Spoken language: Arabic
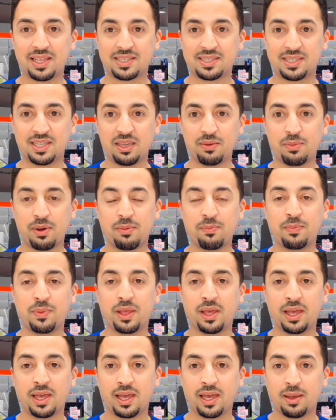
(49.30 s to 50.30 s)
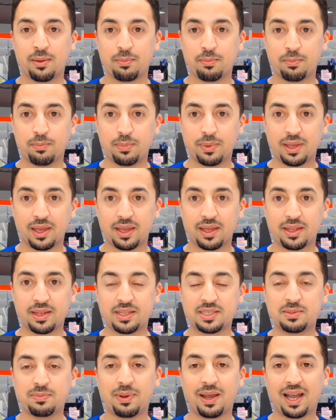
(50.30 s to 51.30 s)
السيبم
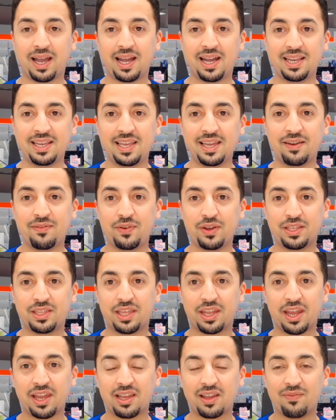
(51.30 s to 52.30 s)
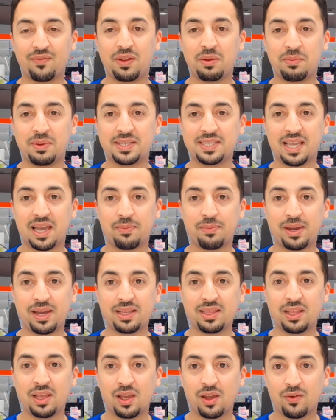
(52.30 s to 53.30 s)
بنسبه عاليه في تراكم في
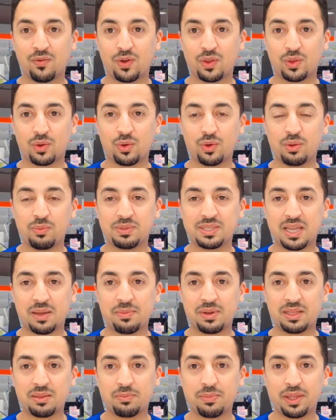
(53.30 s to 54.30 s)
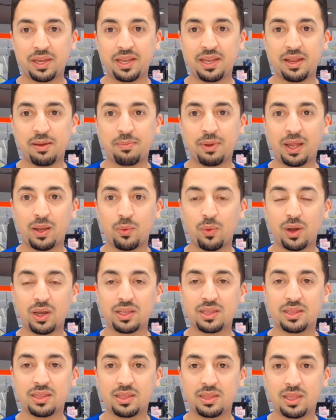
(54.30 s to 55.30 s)
المسامات فتكون المسامات مرنه مع
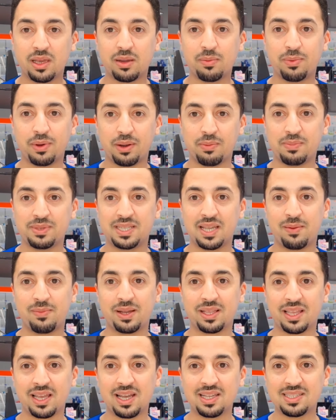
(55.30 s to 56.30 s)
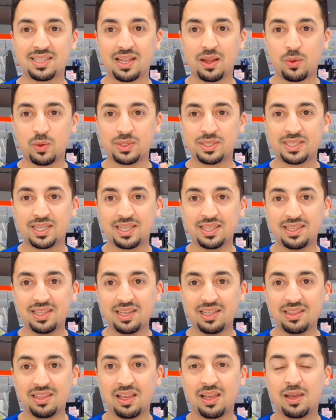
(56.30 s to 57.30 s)
الوقت تكبر المسامات خاصة لو
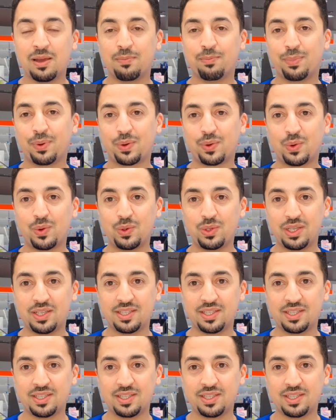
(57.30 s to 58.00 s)
انسدت بالرؤوس